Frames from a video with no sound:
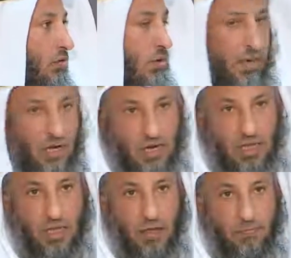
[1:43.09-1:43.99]
ومن
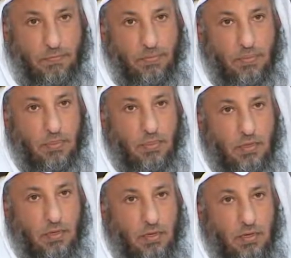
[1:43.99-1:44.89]
عليها
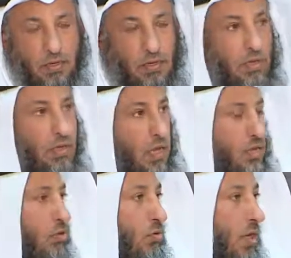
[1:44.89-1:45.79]

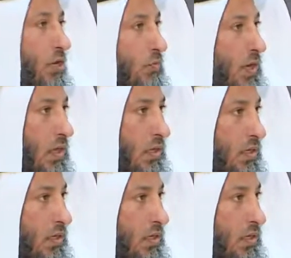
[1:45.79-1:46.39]
نجد اليوم